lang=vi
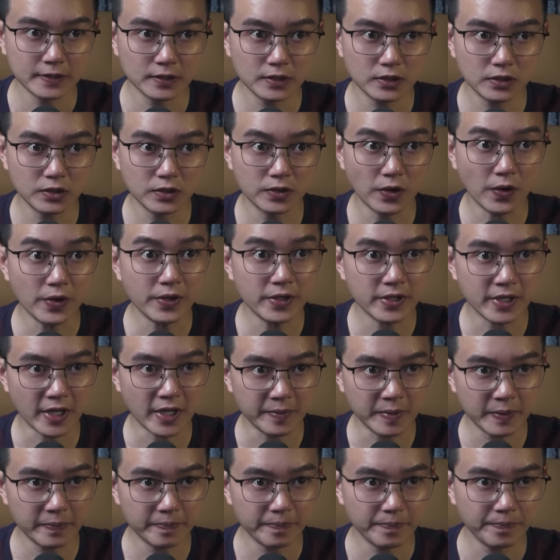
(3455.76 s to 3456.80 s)
"Tôi nói cho chị
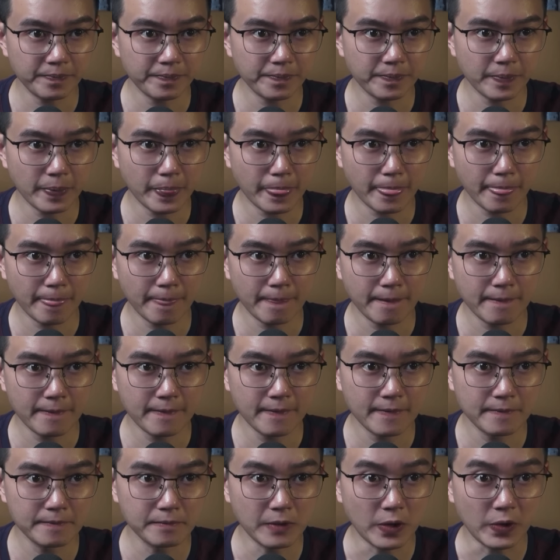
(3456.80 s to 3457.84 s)
biết,
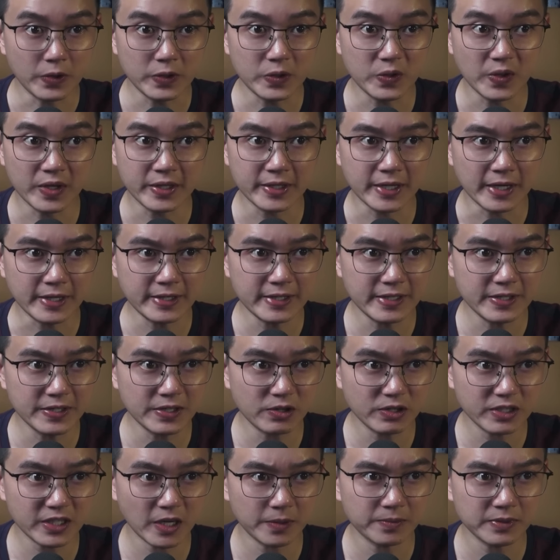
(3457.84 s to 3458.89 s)
mọi chuyện vẫn chưa
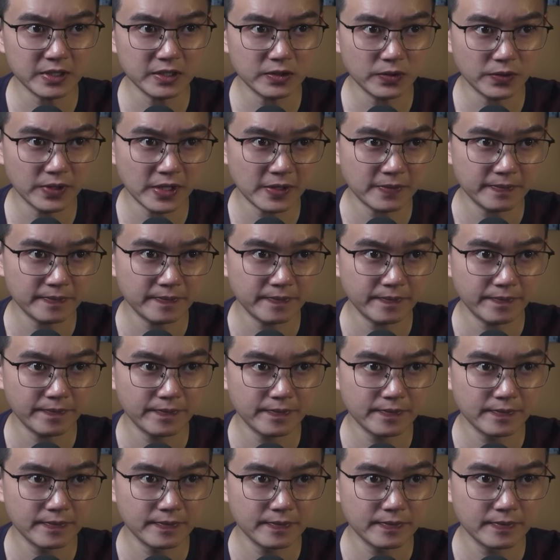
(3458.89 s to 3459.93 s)
có xong với tôi đâu.
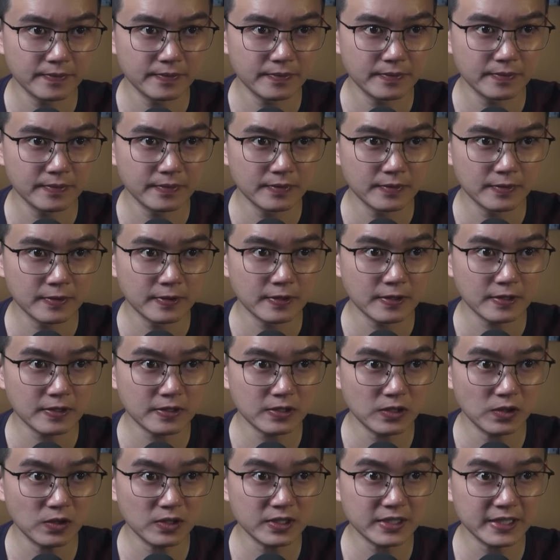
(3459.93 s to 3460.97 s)

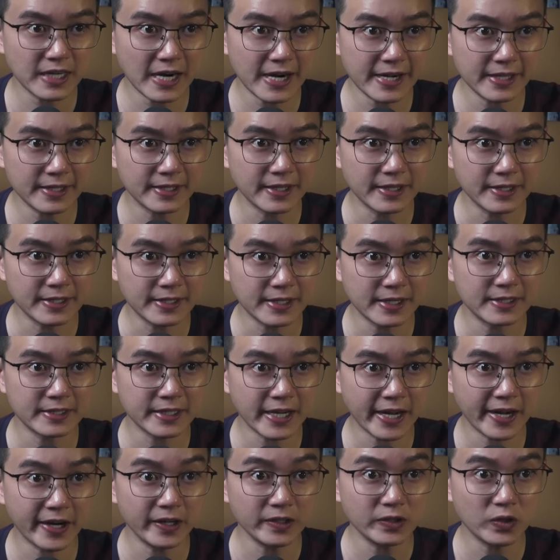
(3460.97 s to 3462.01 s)
Con trai chị chờ
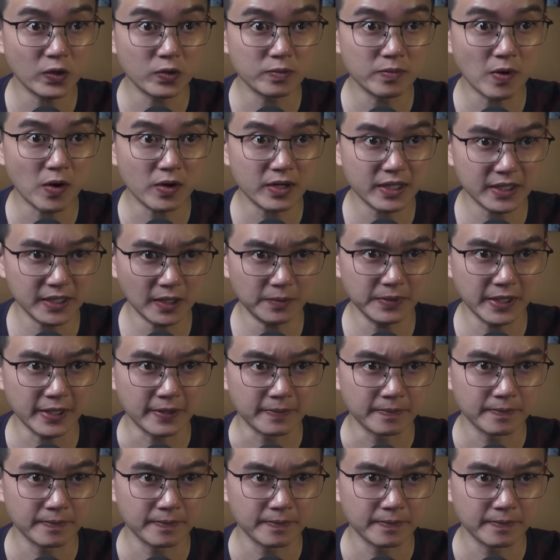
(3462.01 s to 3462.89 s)
ngày ở tù một gông đi."